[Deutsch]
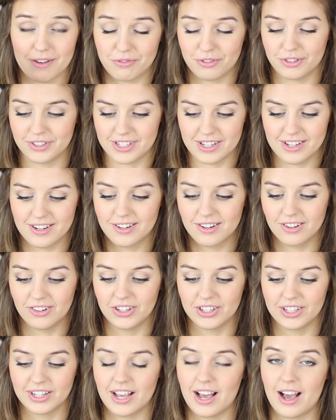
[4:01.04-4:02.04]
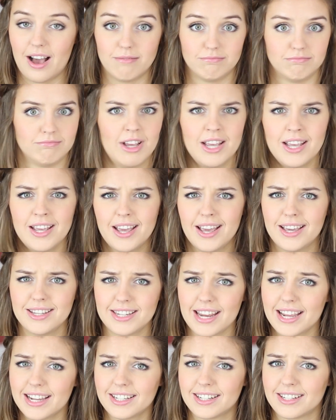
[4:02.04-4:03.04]
davon sind. Und ähm,
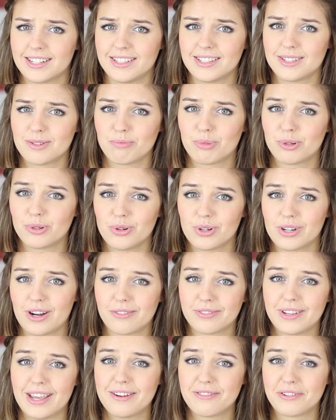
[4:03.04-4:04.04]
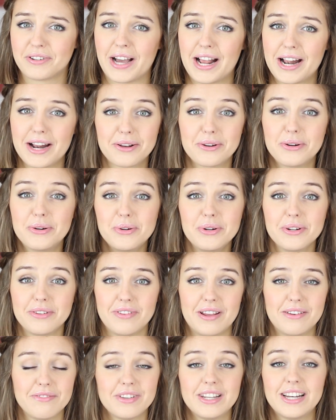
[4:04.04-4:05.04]
ich denke, dann ist ein Produkt auf jeden Fall
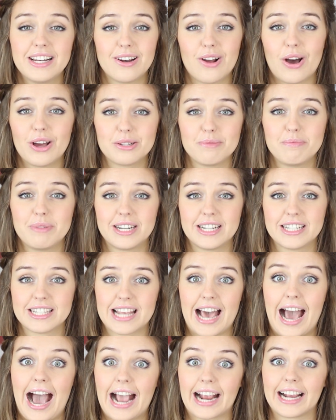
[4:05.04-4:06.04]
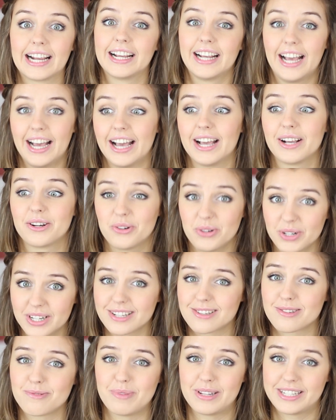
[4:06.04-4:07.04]
gut, wenn viele Leute mir dann sagen, äh, gut,
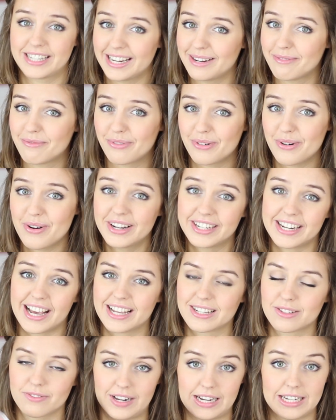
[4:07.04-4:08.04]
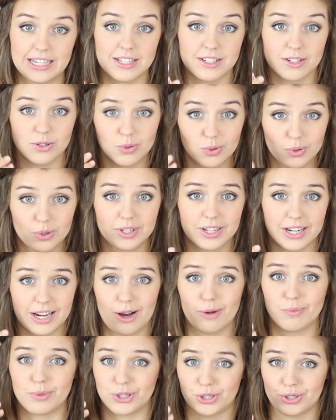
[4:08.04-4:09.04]
dass du mir den empfohlen hast, weil der ist
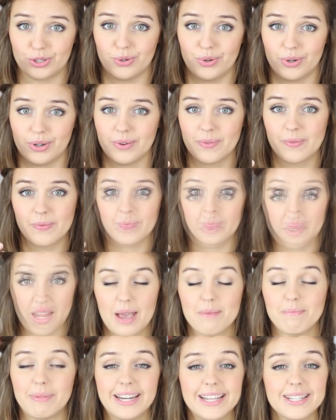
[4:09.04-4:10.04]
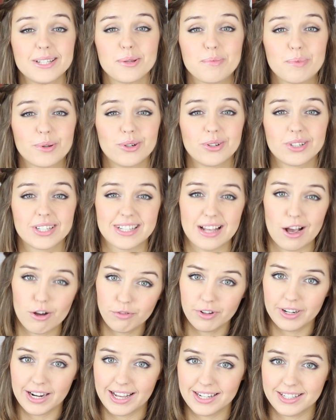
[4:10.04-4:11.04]
unglaublich schön. Mein nächstes Produkt ist auch
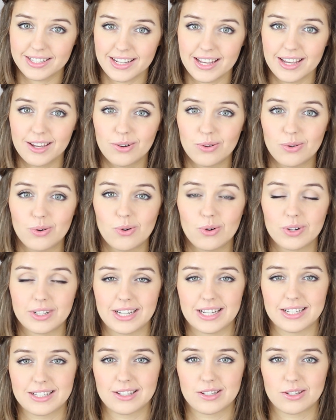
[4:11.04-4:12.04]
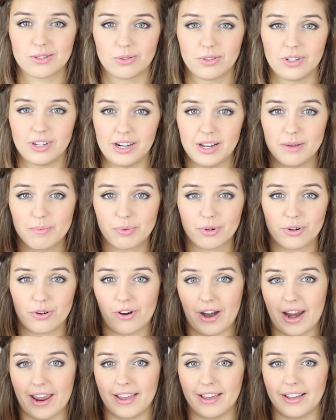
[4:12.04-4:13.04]
von Art Deco und das ist so ein Lip
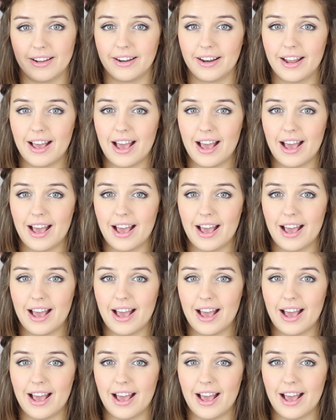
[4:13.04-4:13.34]
Crayon.